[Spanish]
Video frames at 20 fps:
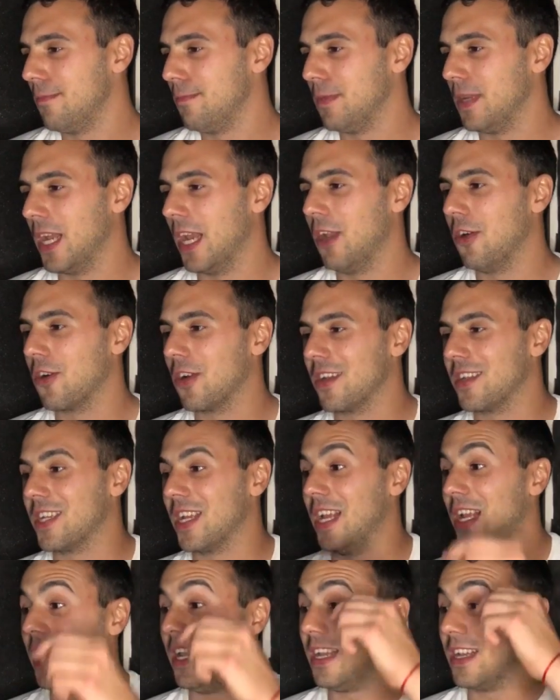Mirá lo que es
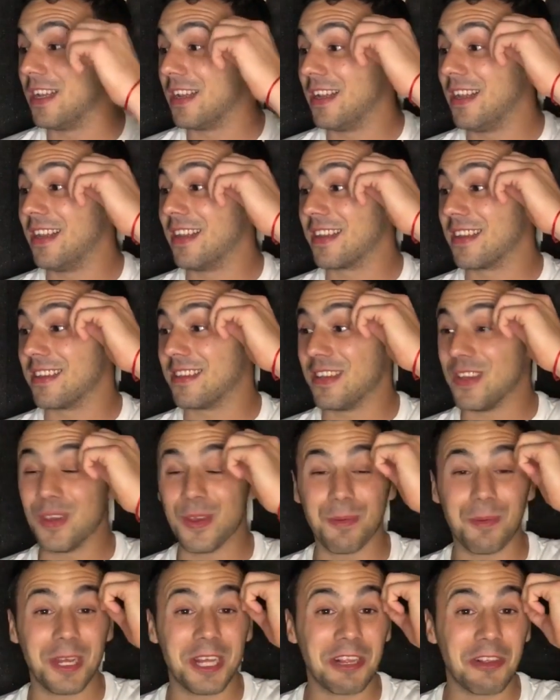el,
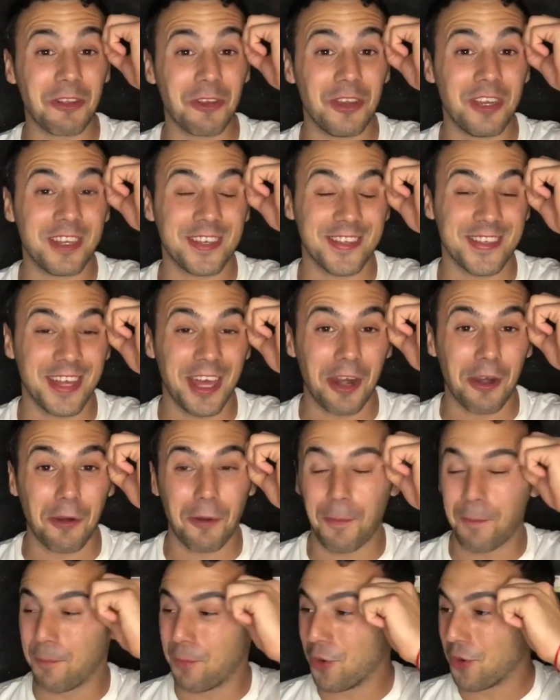recibimiento de
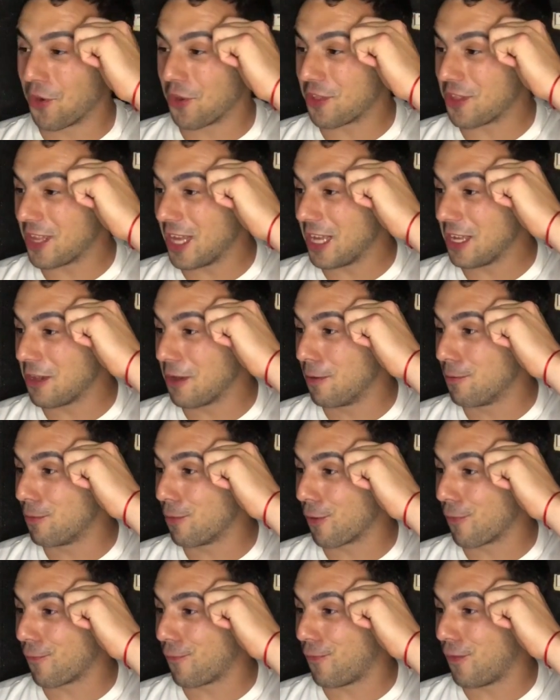Cerro Porteño,
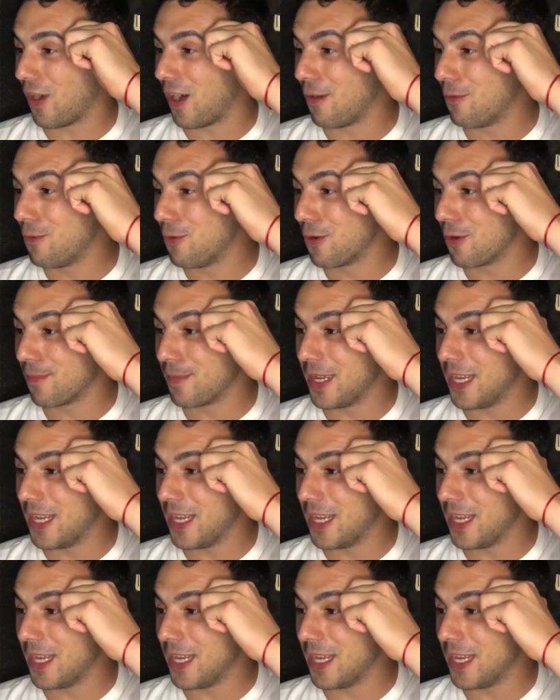por favor.